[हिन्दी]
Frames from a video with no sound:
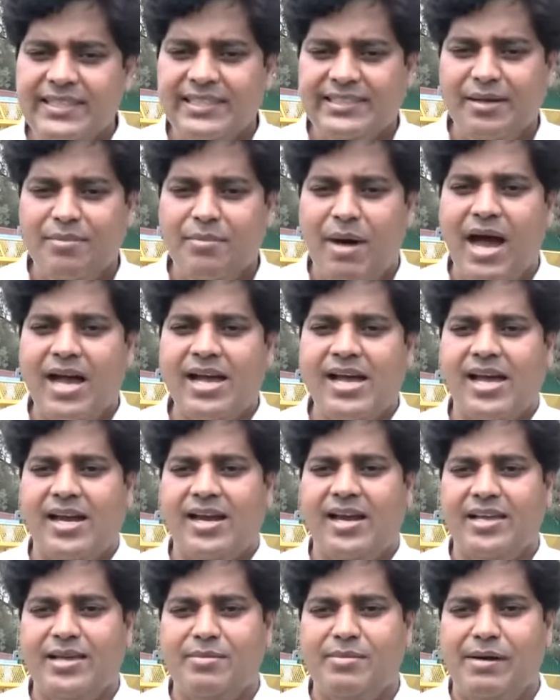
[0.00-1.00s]
जी से मांग कर
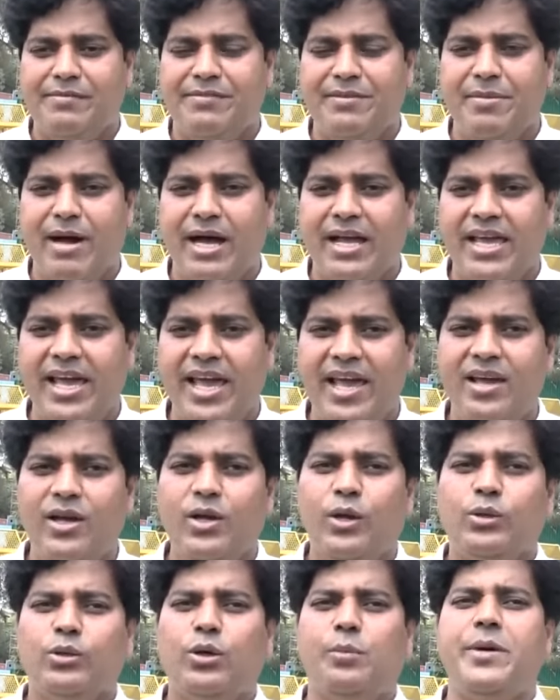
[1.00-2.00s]
रहे हैं कि माफी मांगिए
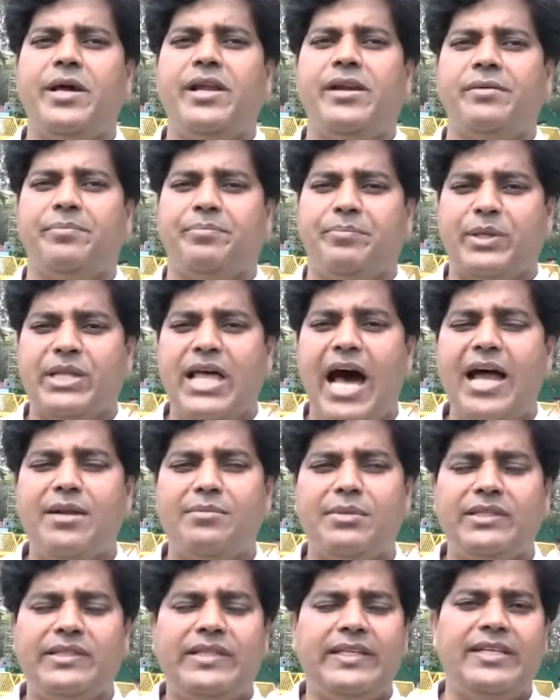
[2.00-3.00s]
तो फिर
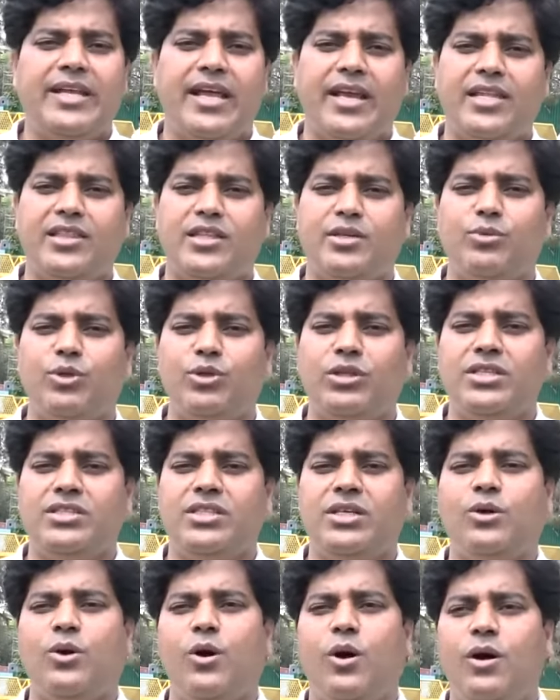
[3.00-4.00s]
प्रधानमंत्री नरेंद्र मोदी
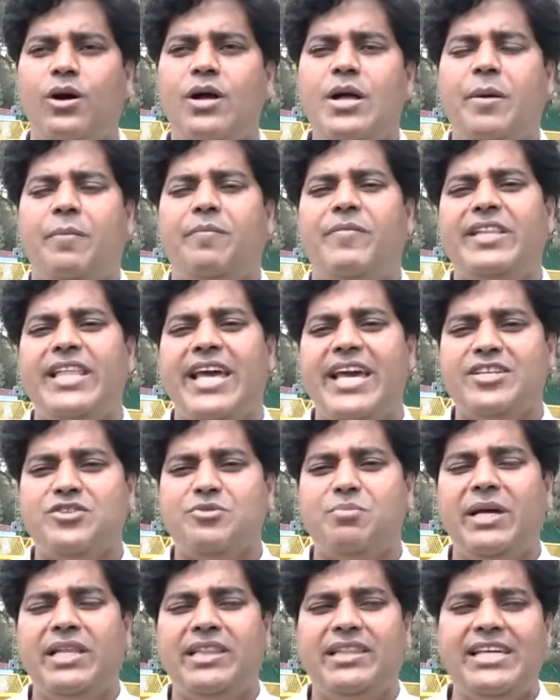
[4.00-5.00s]
जी को
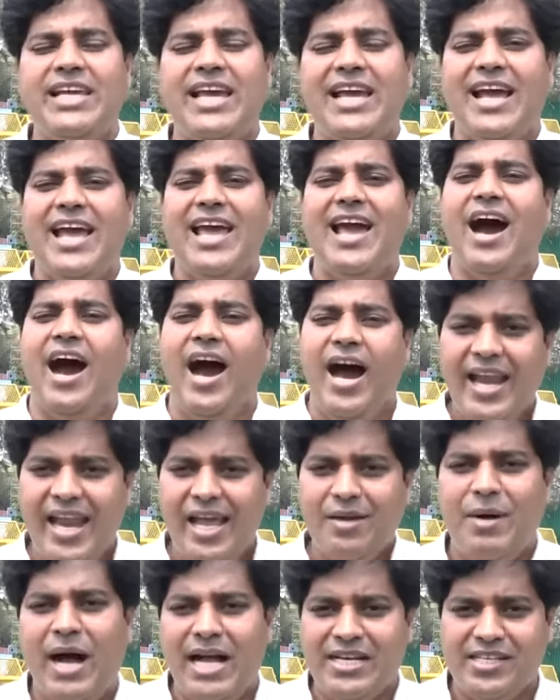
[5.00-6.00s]
विदेश में दिए गए हर
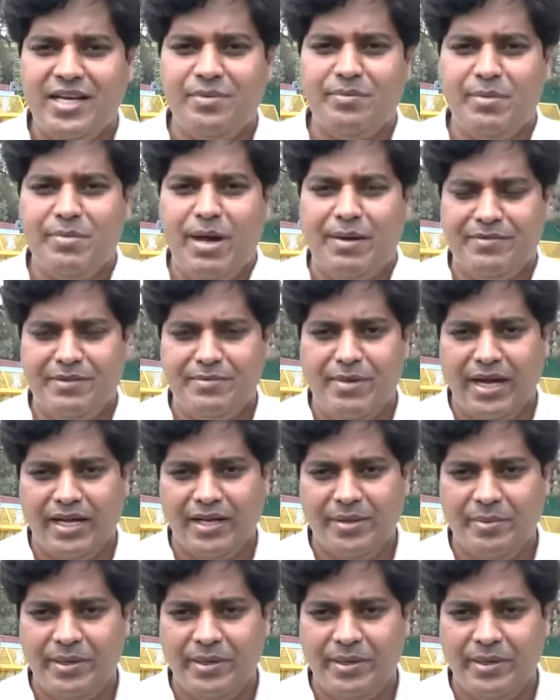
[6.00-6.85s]
एक भाषण पर माफी मांगनी